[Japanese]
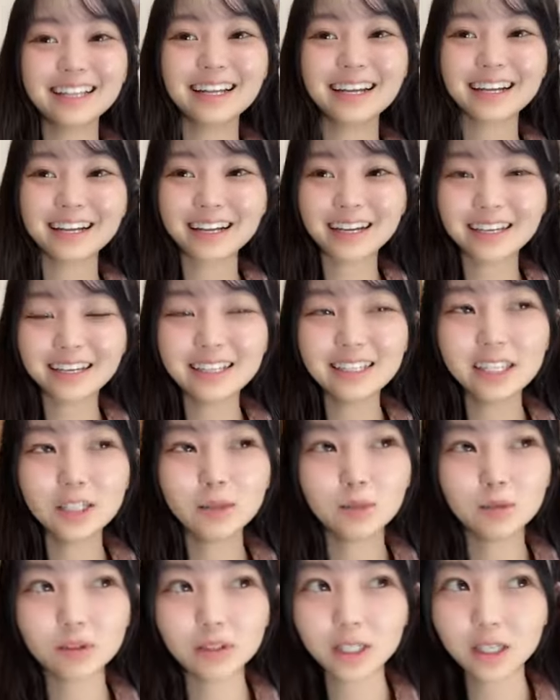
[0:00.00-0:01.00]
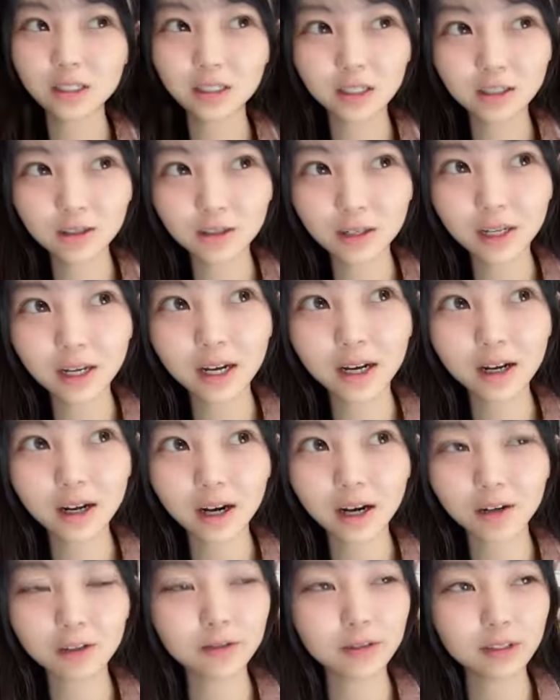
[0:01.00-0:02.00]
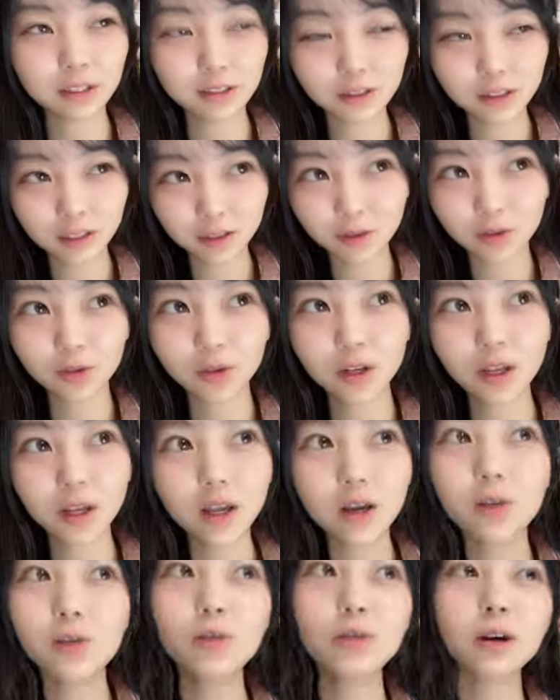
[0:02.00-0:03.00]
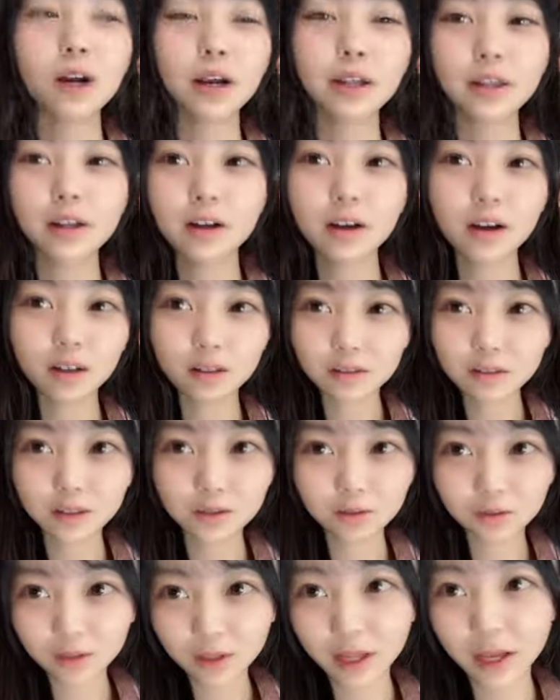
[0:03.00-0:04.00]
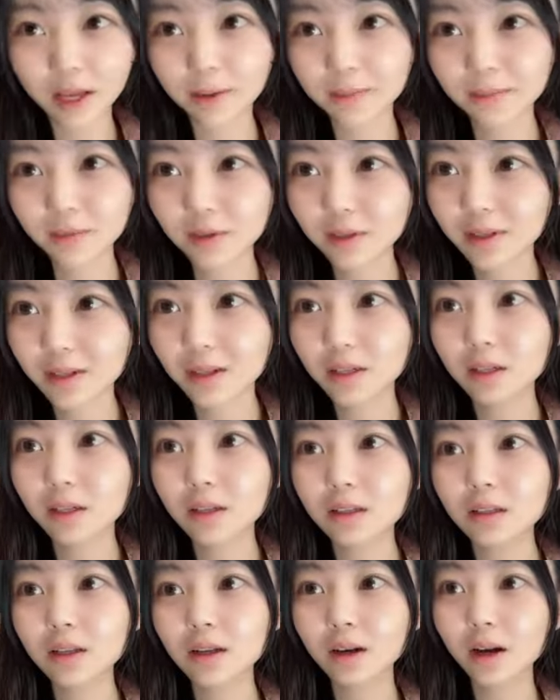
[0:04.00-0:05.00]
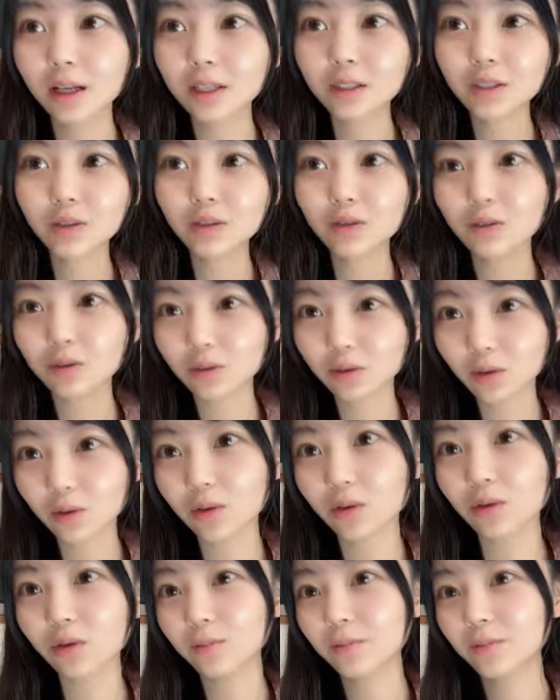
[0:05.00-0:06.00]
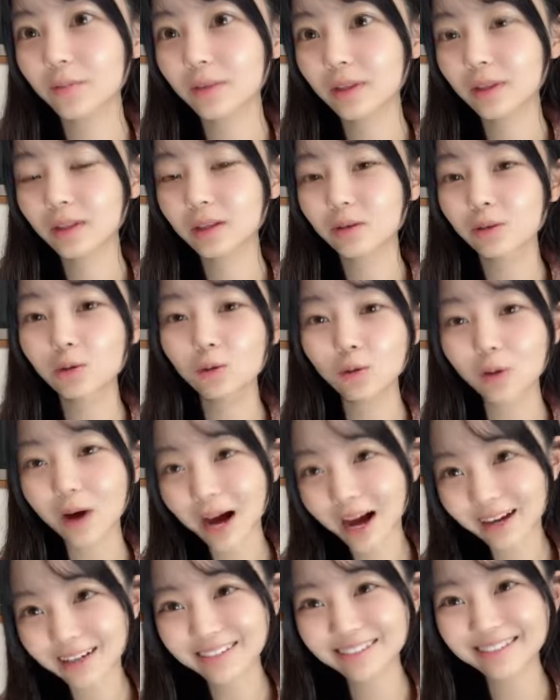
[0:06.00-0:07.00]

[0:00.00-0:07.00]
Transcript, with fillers: なんかいつも前日リハがあるんですけど今回なかったのでなんかちょっと不安